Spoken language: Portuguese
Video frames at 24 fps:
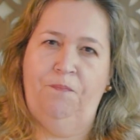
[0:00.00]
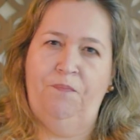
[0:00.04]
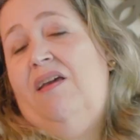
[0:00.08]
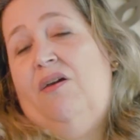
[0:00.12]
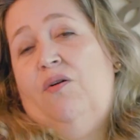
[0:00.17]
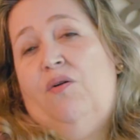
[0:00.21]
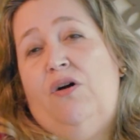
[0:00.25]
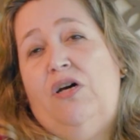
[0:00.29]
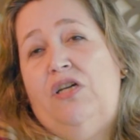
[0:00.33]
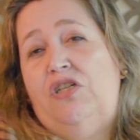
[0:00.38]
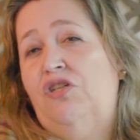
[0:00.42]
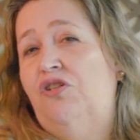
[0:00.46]

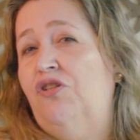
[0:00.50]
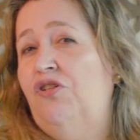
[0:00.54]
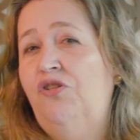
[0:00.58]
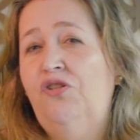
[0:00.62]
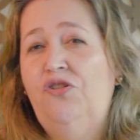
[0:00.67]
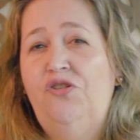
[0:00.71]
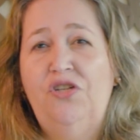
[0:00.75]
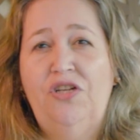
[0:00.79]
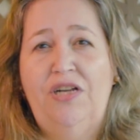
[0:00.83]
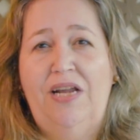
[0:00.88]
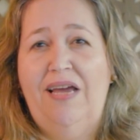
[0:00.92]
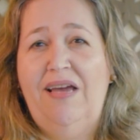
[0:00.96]
E hoje a
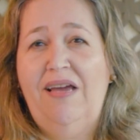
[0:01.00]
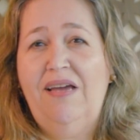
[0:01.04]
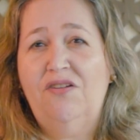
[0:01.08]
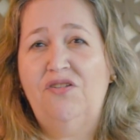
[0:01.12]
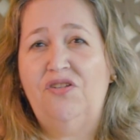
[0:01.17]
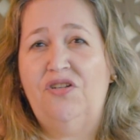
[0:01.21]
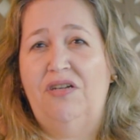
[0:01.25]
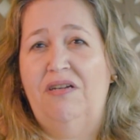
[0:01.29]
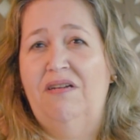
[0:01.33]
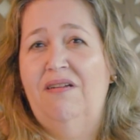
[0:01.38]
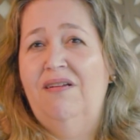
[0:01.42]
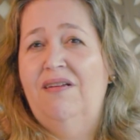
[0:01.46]
gente
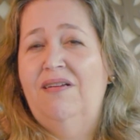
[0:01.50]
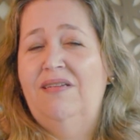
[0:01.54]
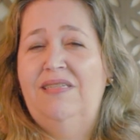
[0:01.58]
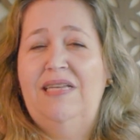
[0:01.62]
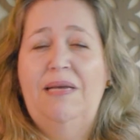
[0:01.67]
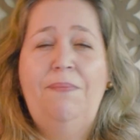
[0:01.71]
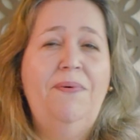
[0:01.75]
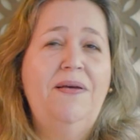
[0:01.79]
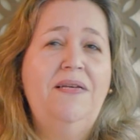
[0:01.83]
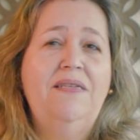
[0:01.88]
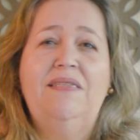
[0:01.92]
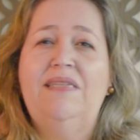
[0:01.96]
dirige
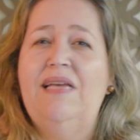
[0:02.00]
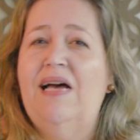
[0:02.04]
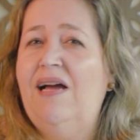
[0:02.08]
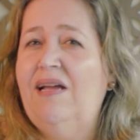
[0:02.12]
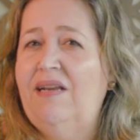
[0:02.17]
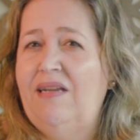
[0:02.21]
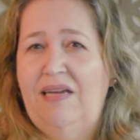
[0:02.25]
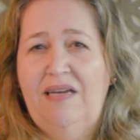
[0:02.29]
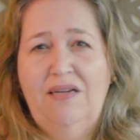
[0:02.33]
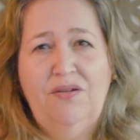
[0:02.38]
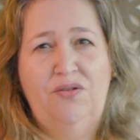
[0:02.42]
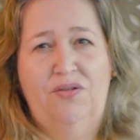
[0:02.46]
sem
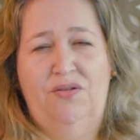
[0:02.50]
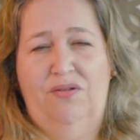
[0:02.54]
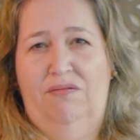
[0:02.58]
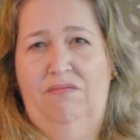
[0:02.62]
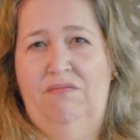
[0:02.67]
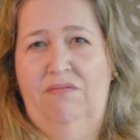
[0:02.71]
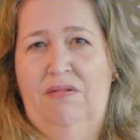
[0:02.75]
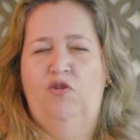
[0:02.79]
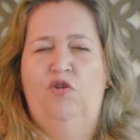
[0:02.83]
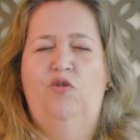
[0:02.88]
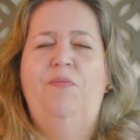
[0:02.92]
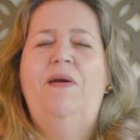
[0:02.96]
pensar nisso.
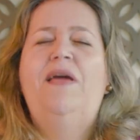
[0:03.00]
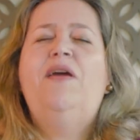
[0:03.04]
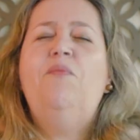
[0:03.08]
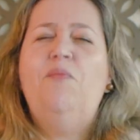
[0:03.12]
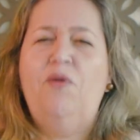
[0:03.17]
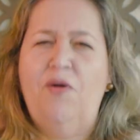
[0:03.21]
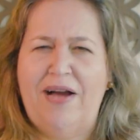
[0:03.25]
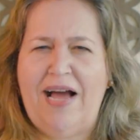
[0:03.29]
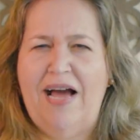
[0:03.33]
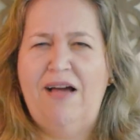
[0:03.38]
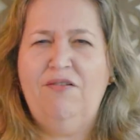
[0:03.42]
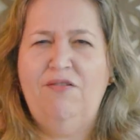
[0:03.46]
Tudo bem que
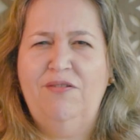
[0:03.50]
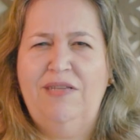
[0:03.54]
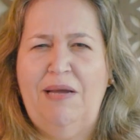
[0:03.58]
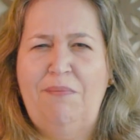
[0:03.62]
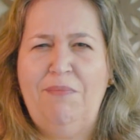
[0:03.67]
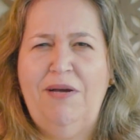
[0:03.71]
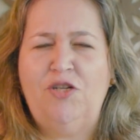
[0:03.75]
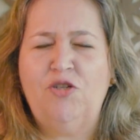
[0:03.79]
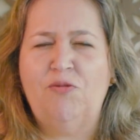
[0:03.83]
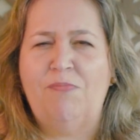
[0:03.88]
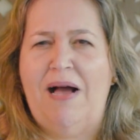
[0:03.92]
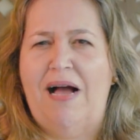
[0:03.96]
meu carro não tem
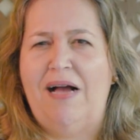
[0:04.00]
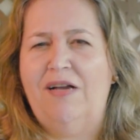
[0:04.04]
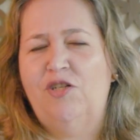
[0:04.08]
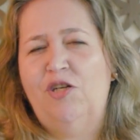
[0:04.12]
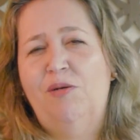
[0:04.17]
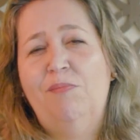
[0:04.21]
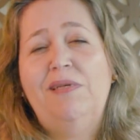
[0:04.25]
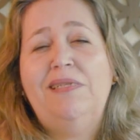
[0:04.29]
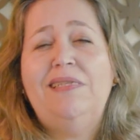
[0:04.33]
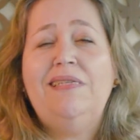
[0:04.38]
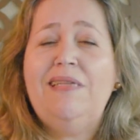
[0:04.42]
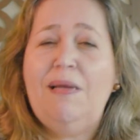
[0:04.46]
mais
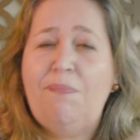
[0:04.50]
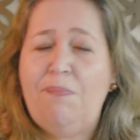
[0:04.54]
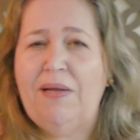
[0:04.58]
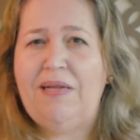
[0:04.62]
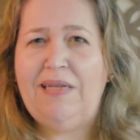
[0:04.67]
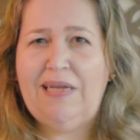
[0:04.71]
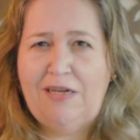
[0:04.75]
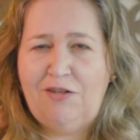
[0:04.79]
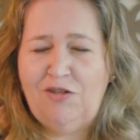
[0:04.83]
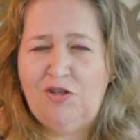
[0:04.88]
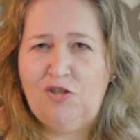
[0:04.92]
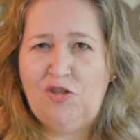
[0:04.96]
marcha, mas
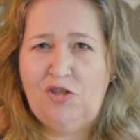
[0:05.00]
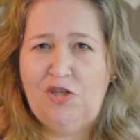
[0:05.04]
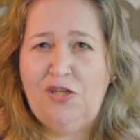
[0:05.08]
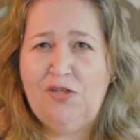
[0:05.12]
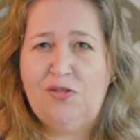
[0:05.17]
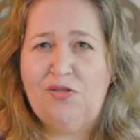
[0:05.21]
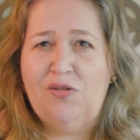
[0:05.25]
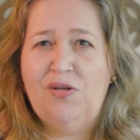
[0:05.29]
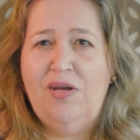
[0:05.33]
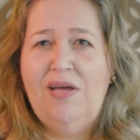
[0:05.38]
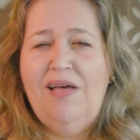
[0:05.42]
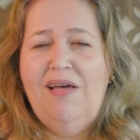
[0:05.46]
independente
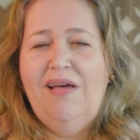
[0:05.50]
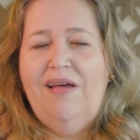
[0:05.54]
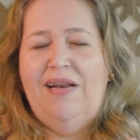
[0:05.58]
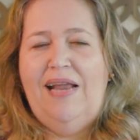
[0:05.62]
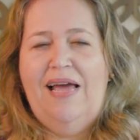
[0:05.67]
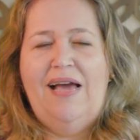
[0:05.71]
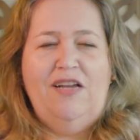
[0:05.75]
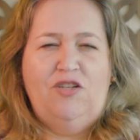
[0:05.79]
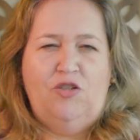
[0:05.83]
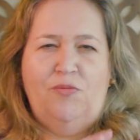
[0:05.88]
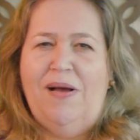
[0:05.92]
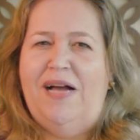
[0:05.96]
disso,
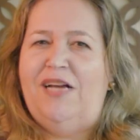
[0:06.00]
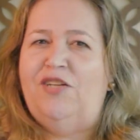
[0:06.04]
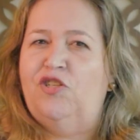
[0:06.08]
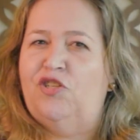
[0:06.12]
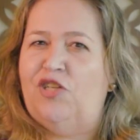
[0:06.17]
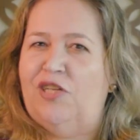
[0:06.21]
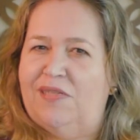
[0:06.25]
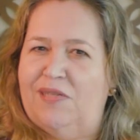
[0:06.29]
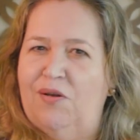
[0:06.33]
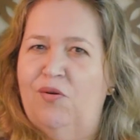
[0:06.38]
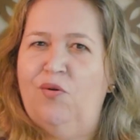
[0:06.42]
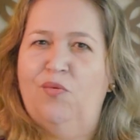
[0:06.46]
né, as marchas
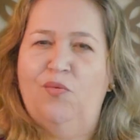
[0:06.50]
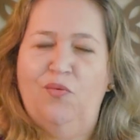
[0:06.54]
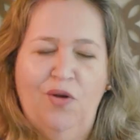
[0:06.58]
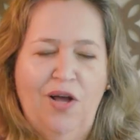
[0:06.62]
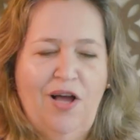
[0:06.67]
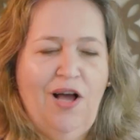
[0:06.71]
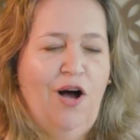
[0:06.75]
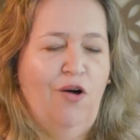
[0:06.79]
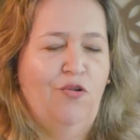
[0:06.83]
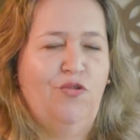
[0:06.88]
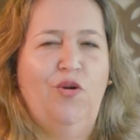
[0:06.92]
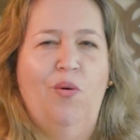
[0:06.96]
já são
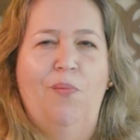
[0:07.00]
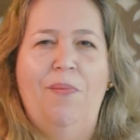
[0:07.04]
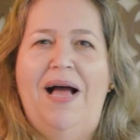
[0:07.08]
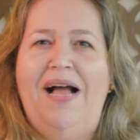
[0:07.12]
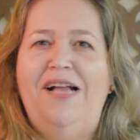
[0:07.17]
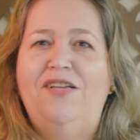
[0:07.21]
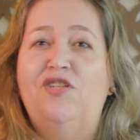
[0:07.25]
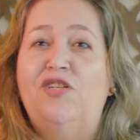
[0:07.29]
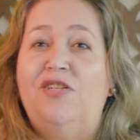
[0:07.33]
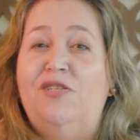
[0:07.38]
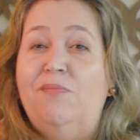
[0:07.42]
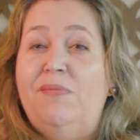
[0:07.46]

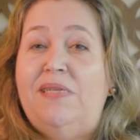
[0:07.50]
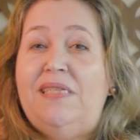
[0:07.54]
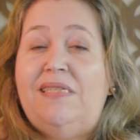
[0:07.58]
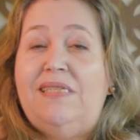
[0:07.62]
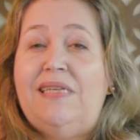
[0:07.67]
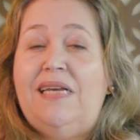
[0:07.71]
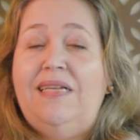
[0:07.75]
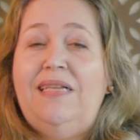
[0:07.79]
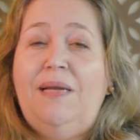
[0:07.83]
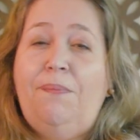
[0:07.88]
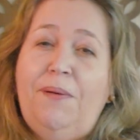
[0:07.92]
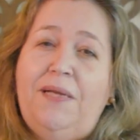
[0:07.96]
automáticas, mas
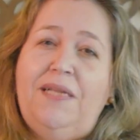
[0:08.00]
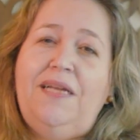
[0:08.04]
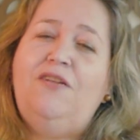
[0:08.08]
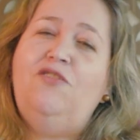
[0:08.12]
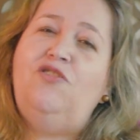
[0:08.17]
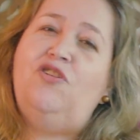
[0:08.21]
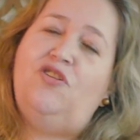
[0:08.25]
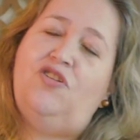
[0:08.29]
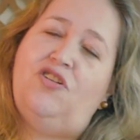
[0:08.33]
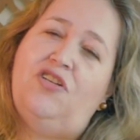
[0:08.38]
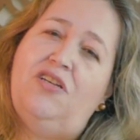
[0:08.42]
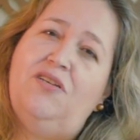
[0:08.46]
assim,
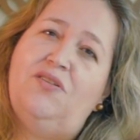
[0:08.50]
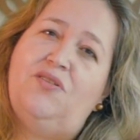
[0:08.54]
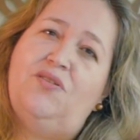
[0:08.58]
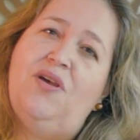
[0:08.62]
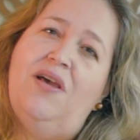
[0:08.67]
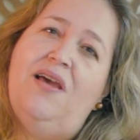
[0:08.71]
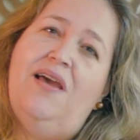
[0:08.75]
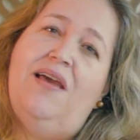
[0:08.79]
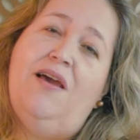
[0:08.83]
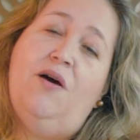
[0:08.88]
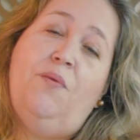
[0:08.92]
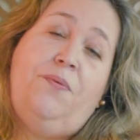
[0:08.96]
independente
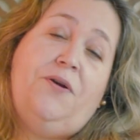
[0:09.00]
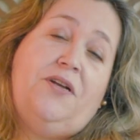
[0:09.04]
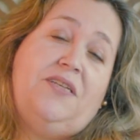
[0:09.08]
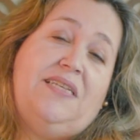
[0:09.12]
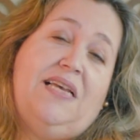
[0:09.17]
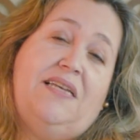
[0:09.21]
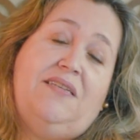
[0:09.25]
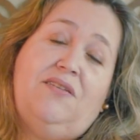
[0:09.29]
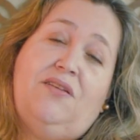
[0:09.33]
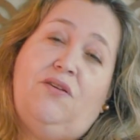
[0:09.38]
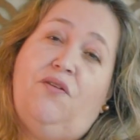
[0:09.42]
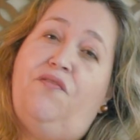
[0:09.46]
disso, é um
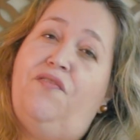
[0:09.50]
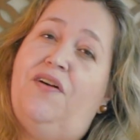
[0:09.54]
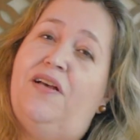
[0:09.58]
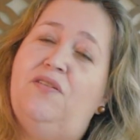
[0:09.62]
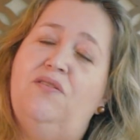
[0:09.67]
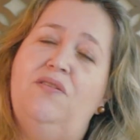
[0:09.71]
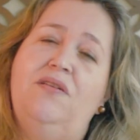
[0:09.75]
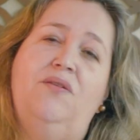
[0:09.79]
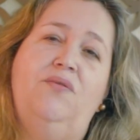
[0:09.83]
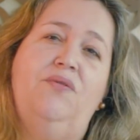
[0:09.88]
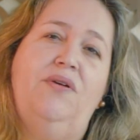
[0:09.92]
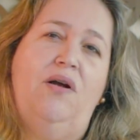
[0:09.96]
processo que eu
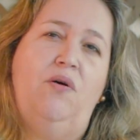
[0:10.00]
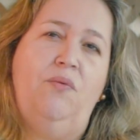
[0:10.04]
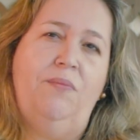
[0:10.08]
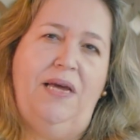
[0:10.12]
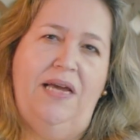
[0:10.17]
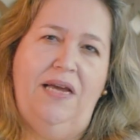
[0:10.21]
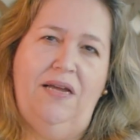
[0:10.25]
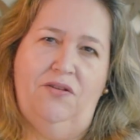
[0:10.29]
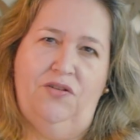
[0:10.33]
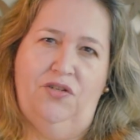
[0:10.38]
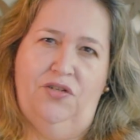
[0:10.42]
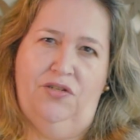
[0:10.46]
faço
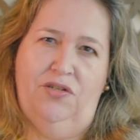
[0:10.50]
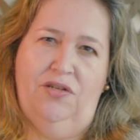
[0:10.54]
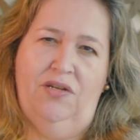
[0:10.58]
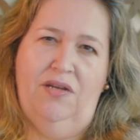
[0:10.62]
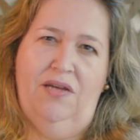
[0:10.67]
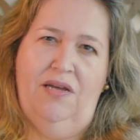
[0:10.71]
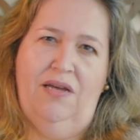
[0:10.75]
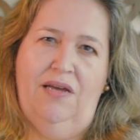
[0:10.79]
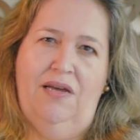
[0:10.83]
naturalmente.